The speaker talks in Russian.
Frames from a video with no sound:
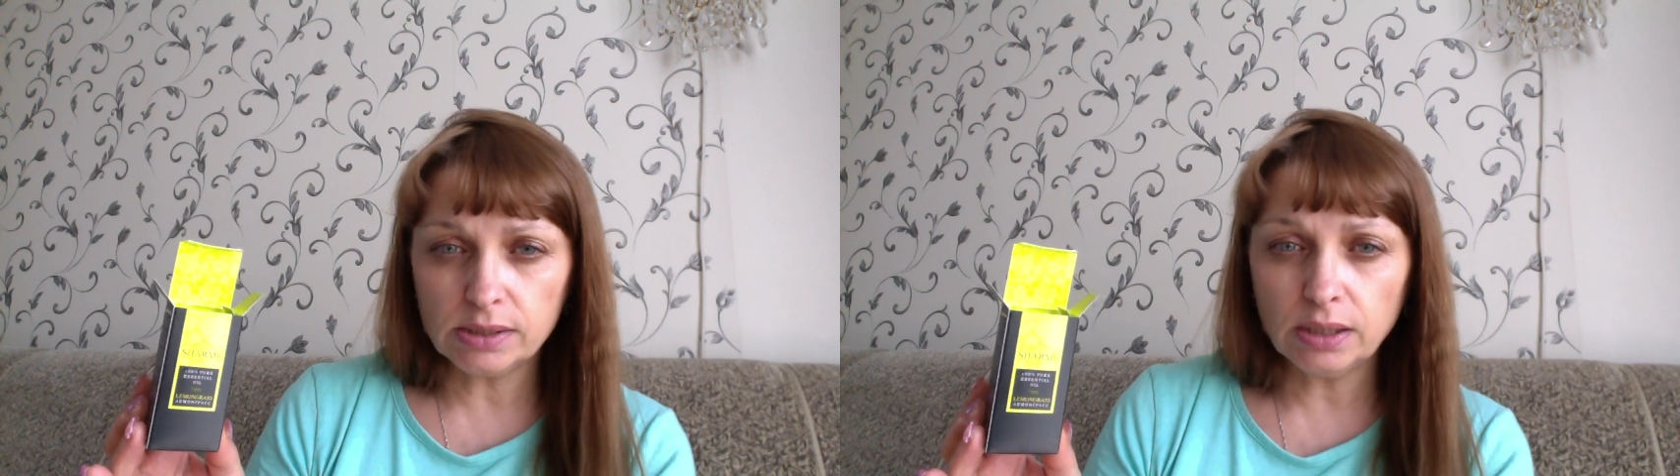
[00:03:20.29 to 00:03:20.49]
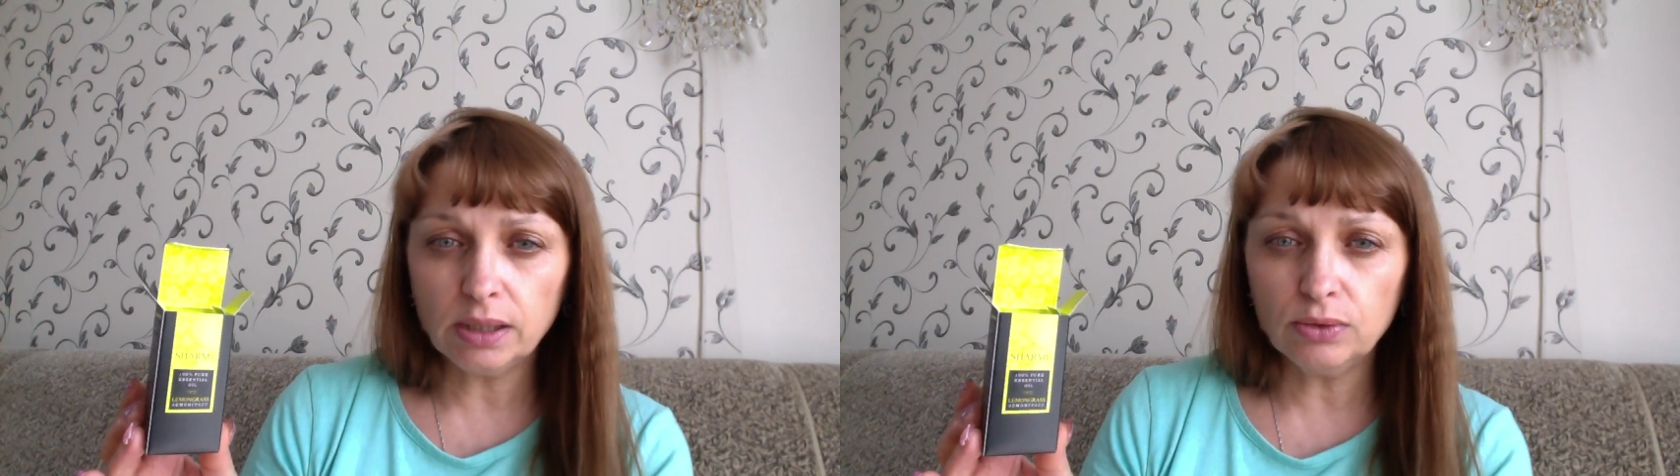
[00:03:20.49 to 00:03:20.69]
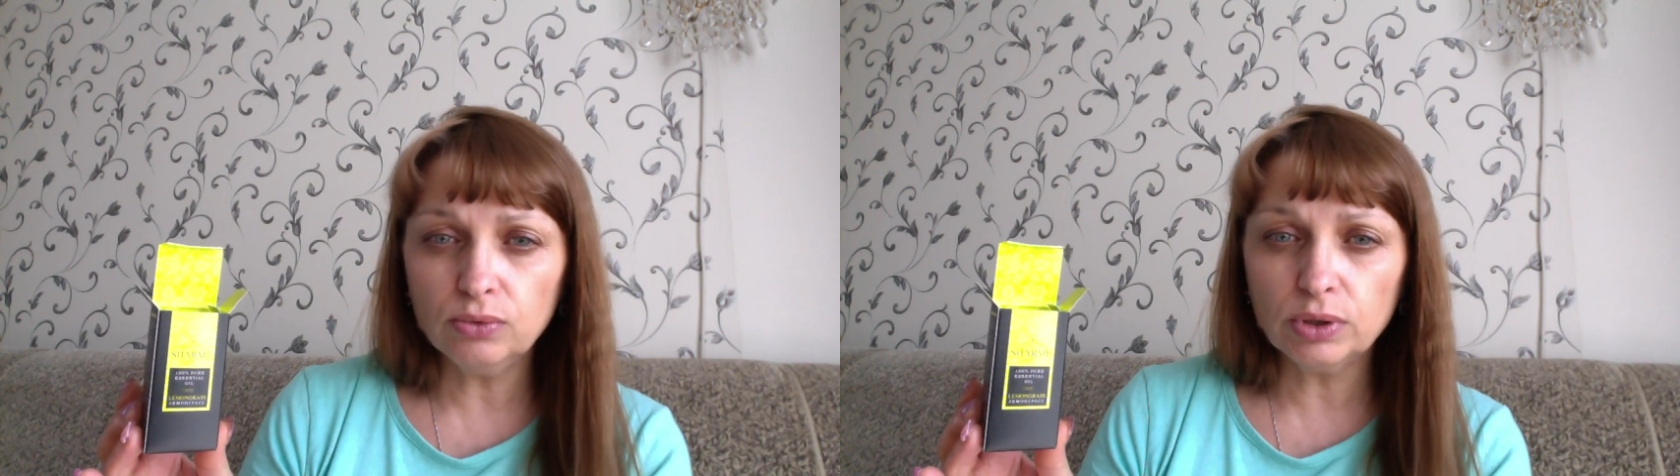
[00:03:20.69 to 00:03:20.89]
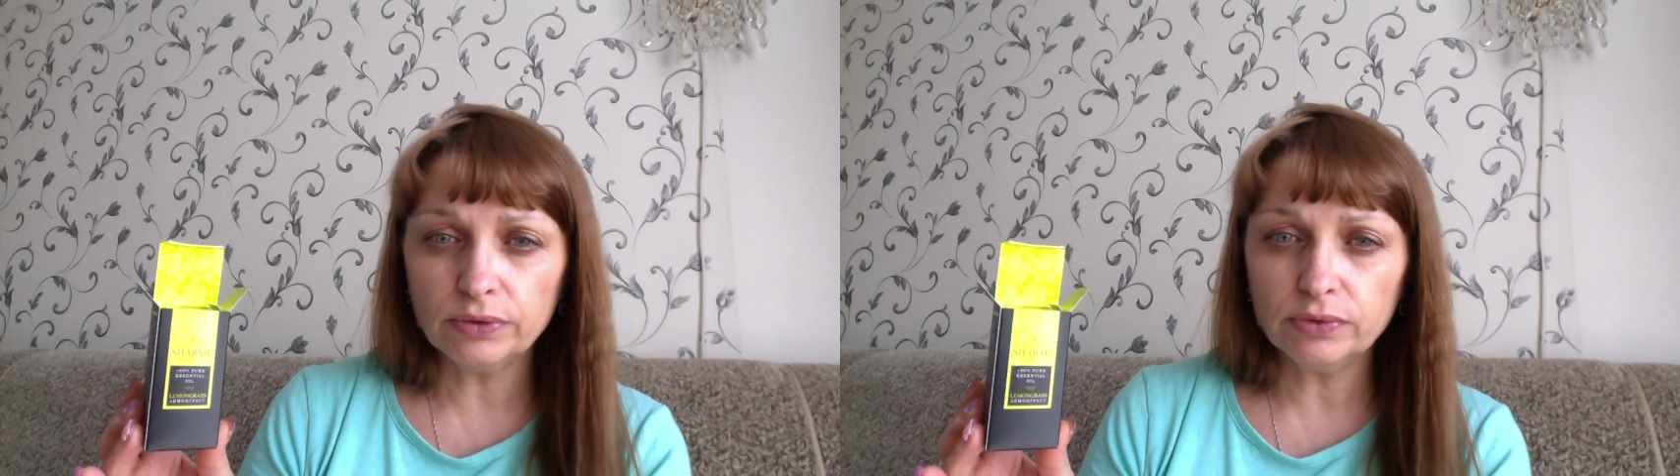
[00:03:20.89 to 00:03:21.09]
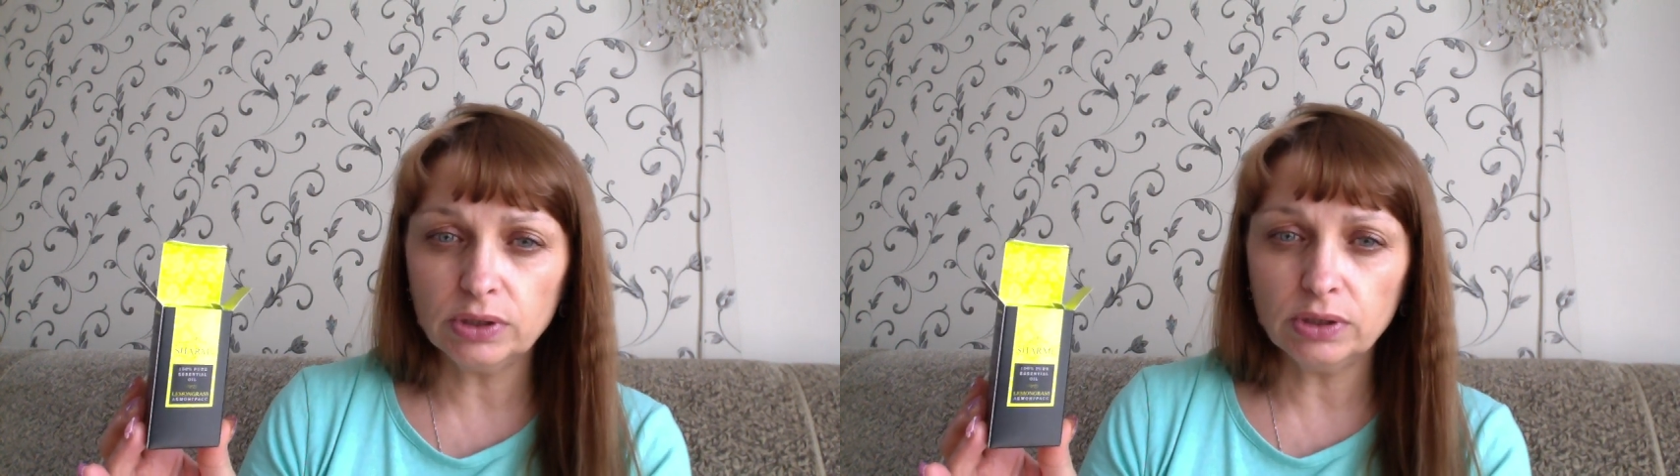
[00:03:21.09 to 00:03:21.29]
на
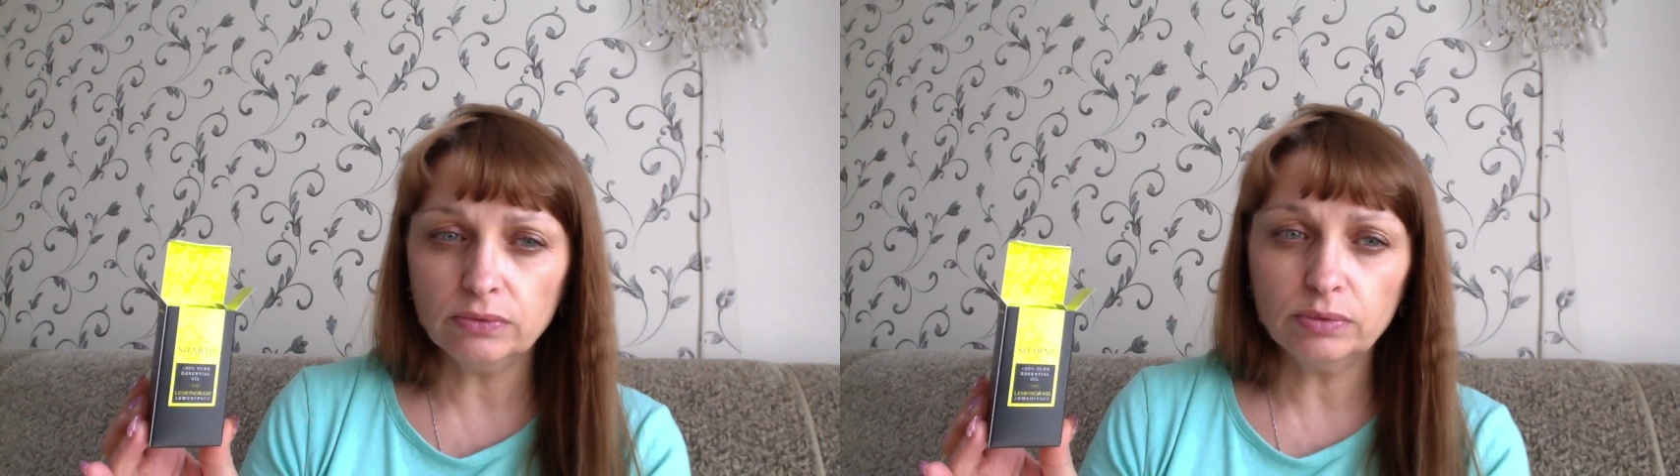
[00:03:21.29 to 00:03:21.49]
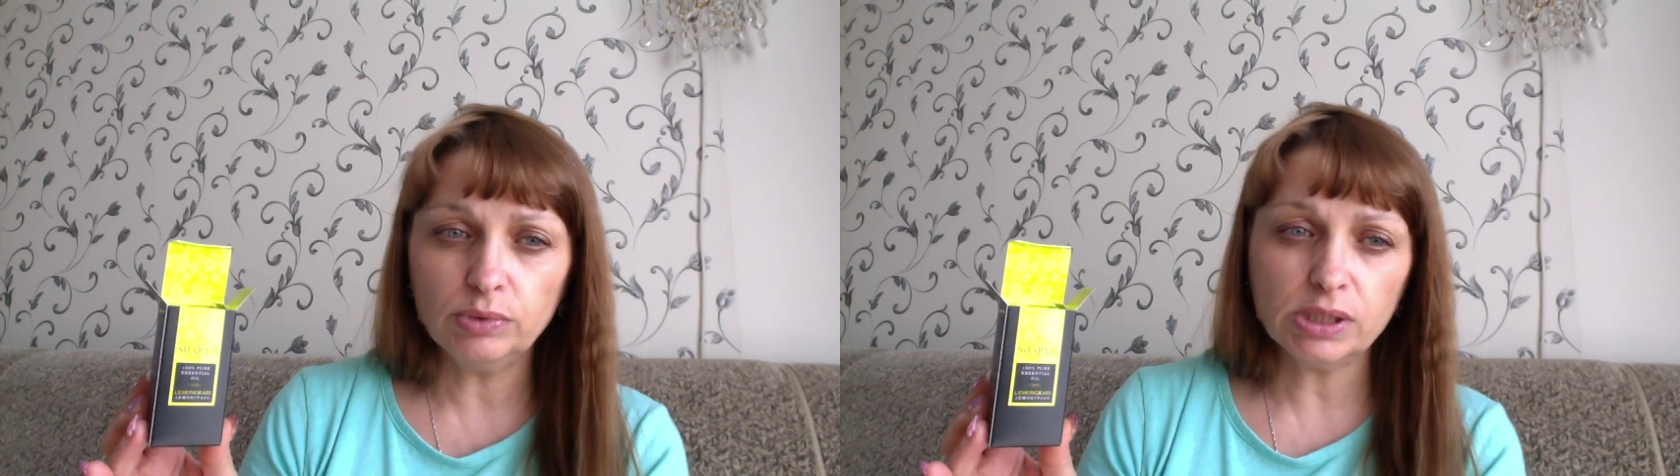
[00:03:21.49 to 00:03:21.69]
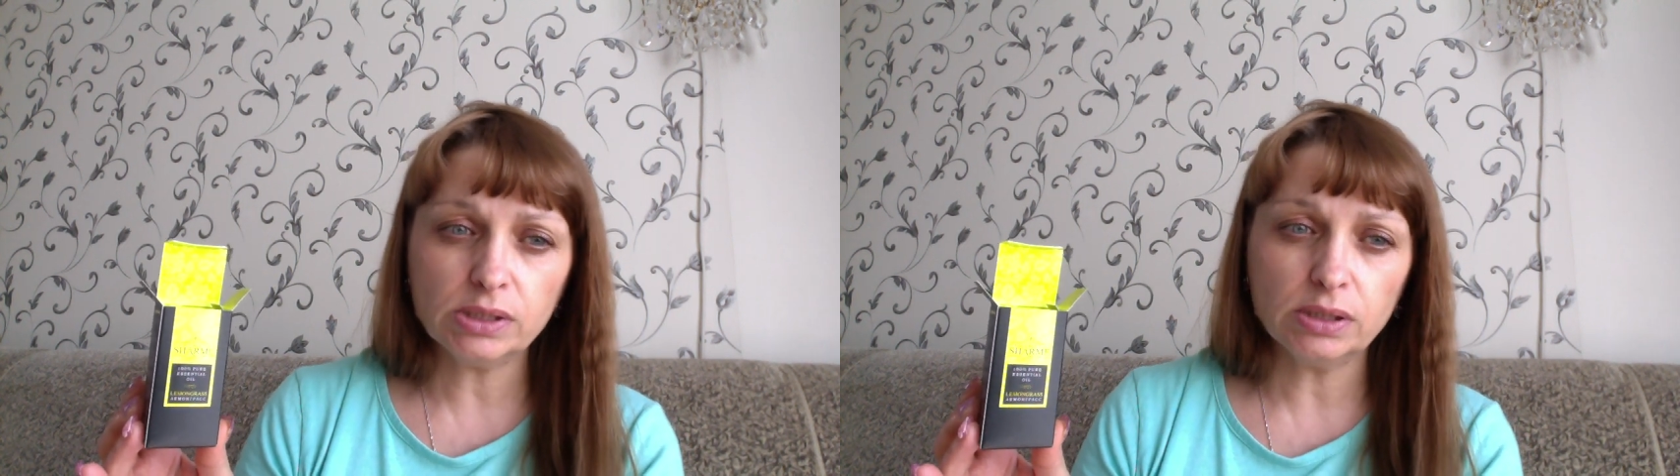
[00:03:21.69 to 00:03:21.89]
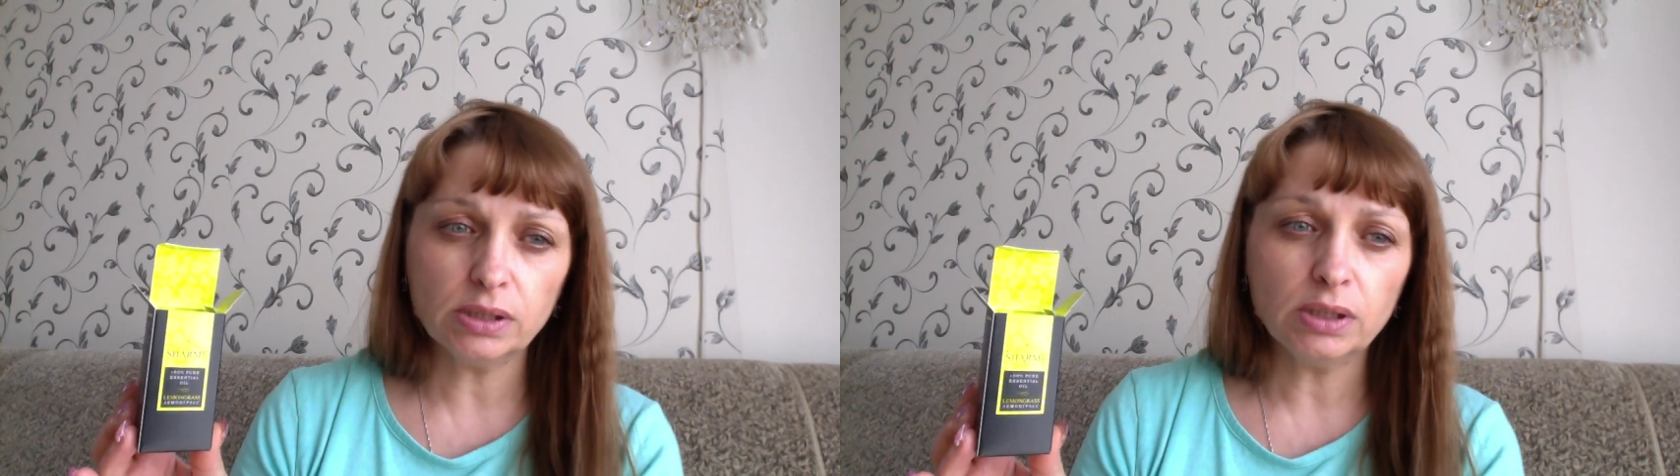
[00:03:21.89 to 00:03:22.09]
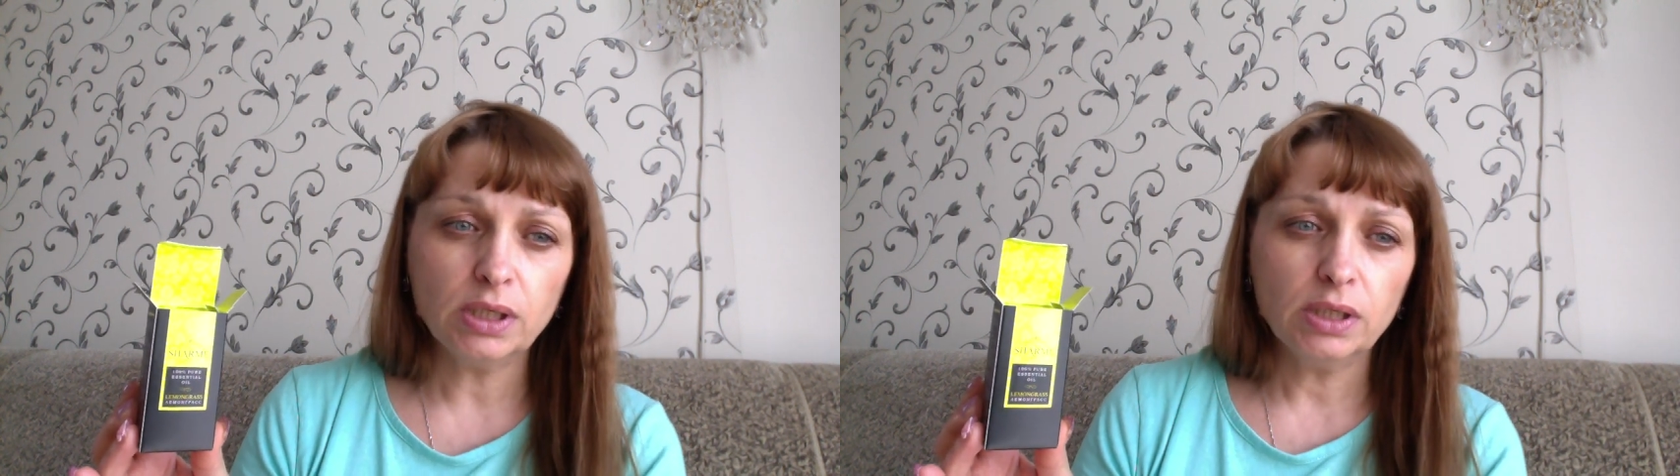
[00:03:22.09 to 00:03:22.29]
уровне того места,